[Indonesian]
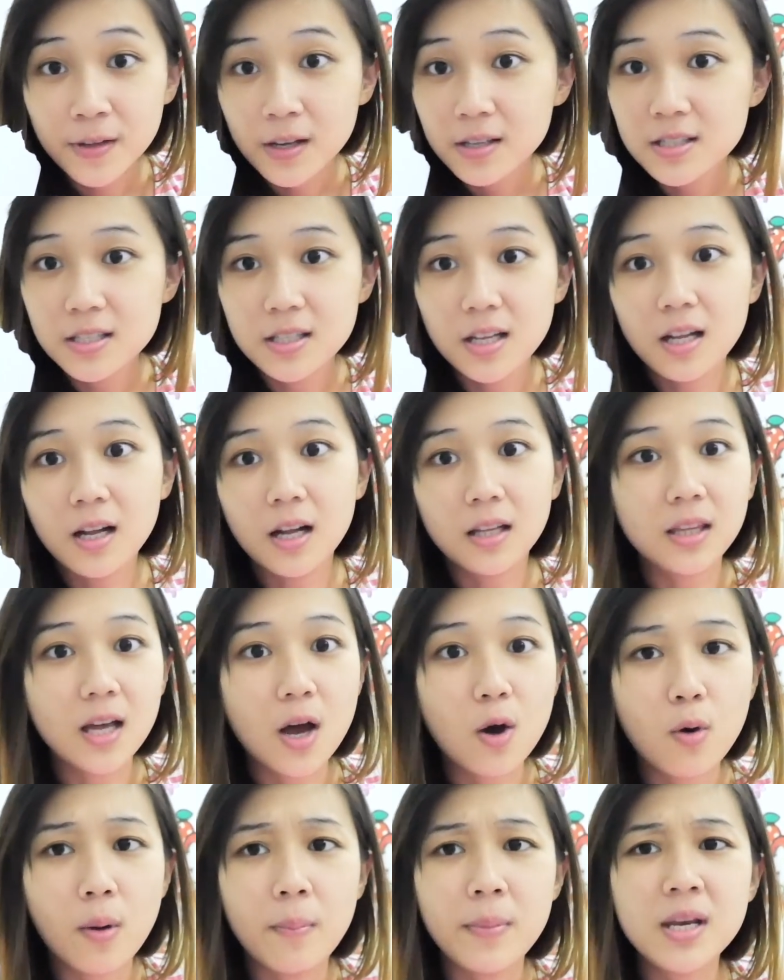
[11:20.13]
Sindian nggak
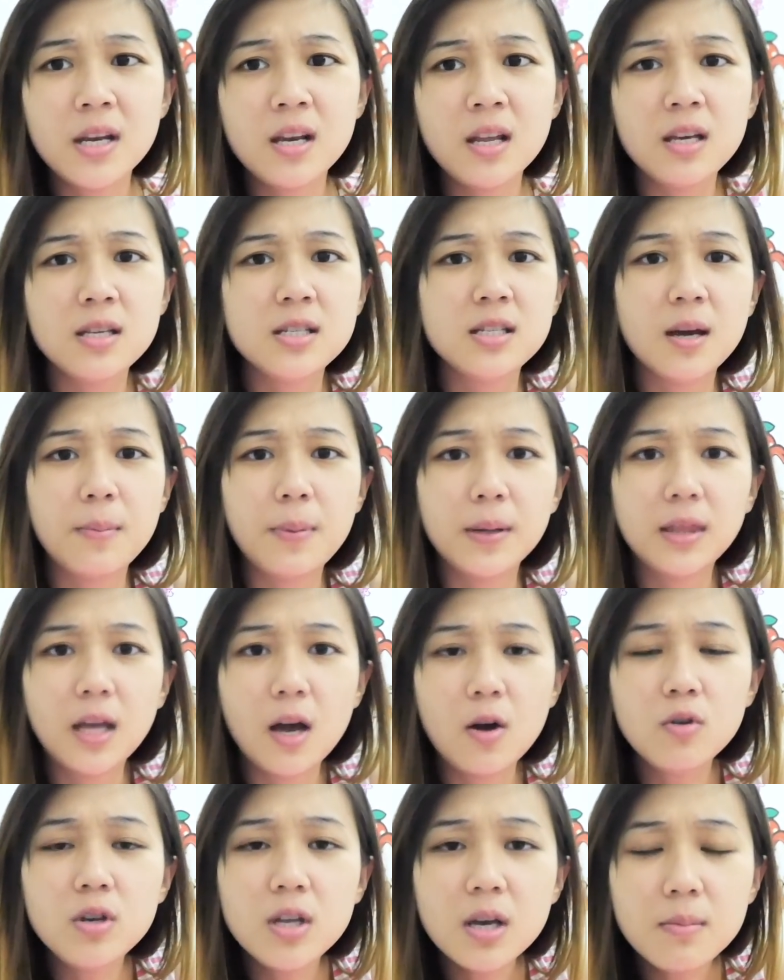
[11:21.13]
tahu I mean like siapa
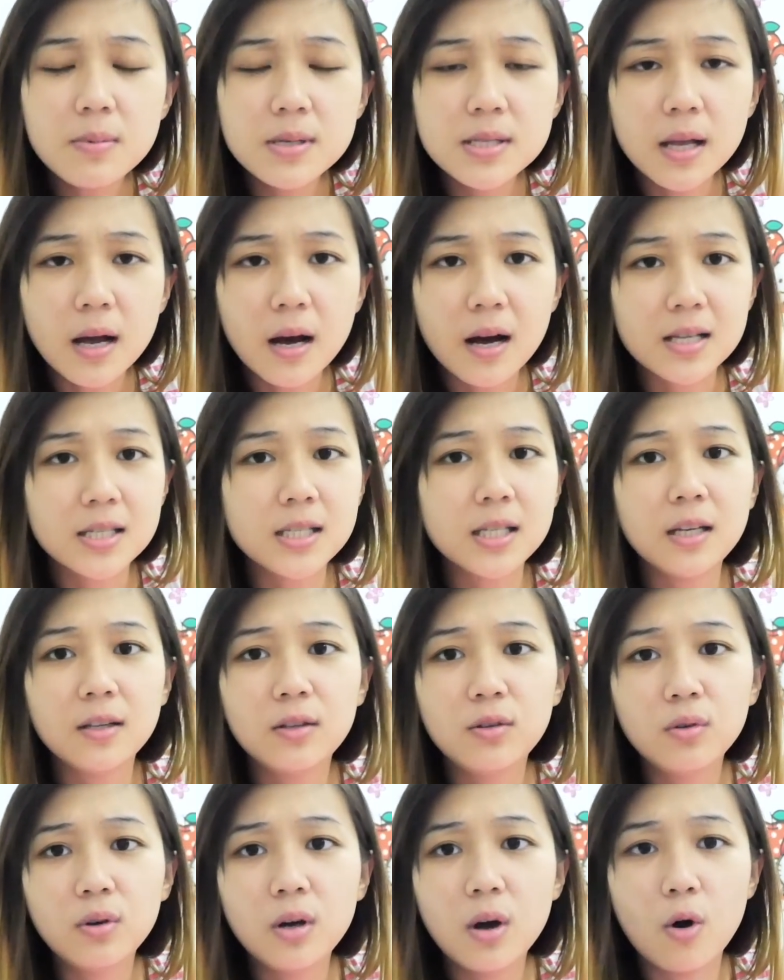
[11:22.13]
tahu dia bisa ngasih
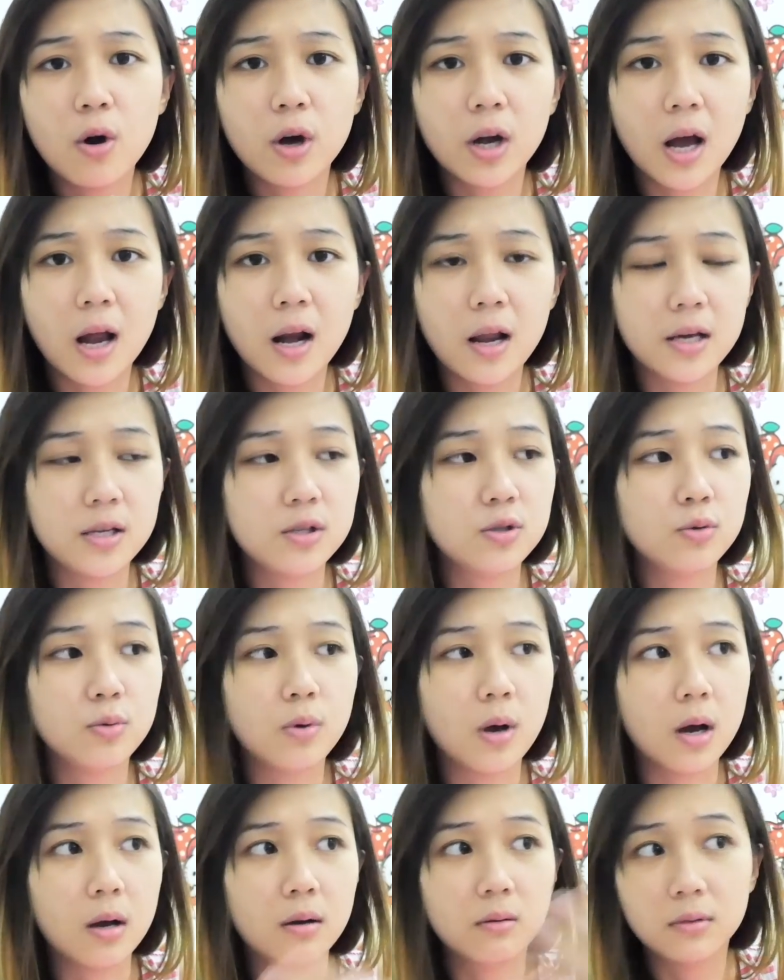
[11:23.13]
itu ke orang lain
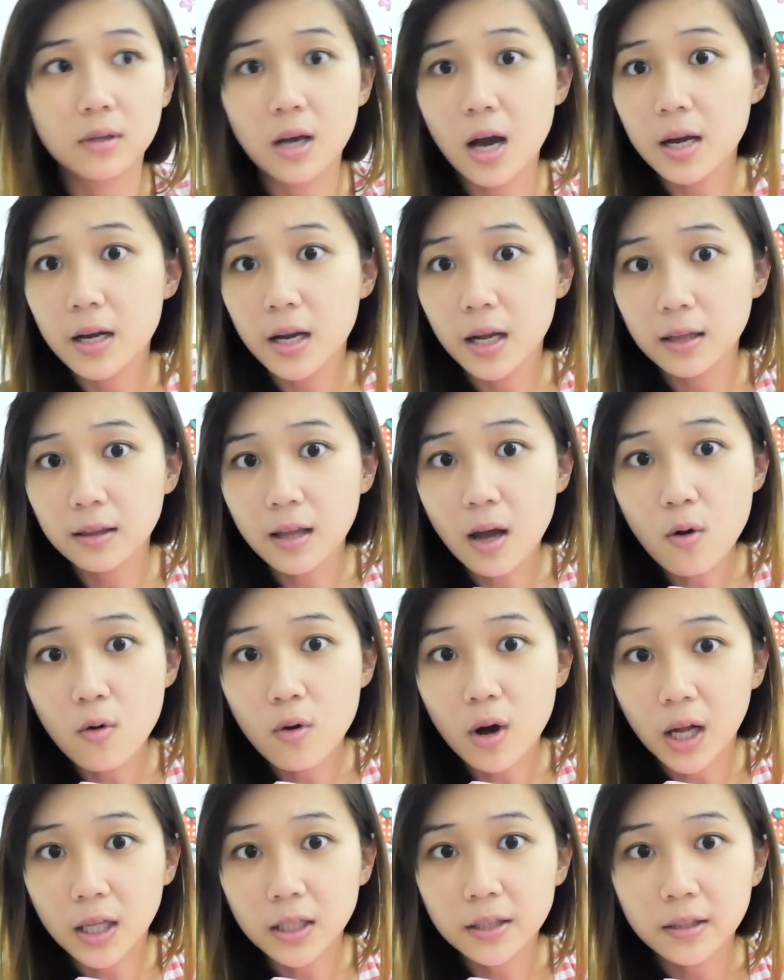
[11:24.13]
juga nggak ada yang tahu
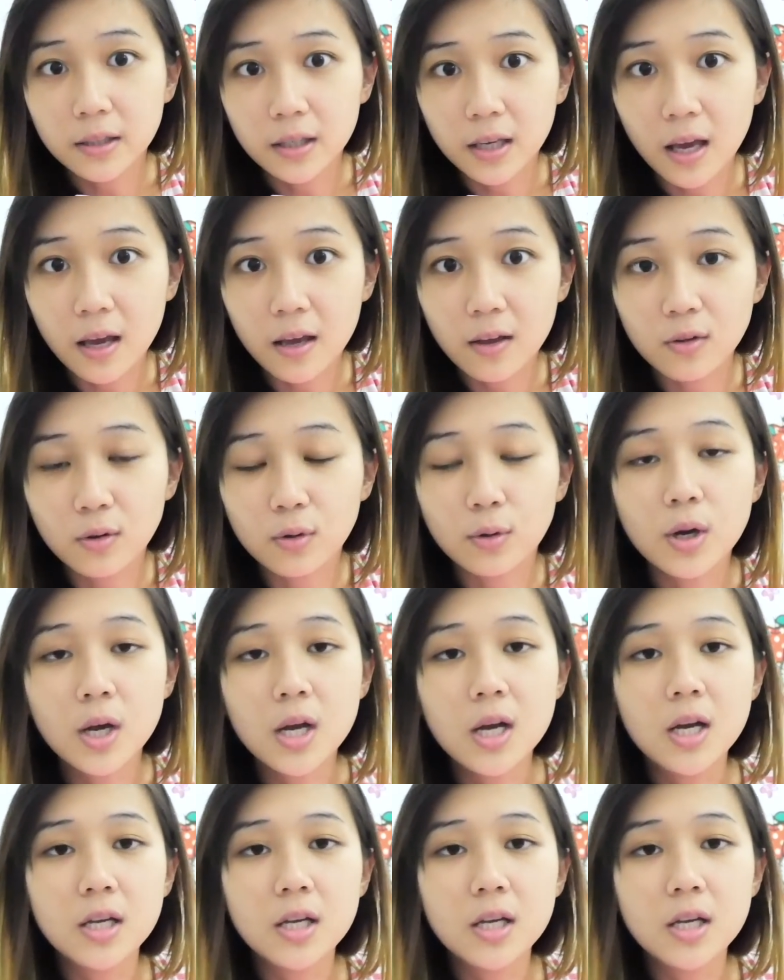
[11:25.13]
kan kayak gitu loh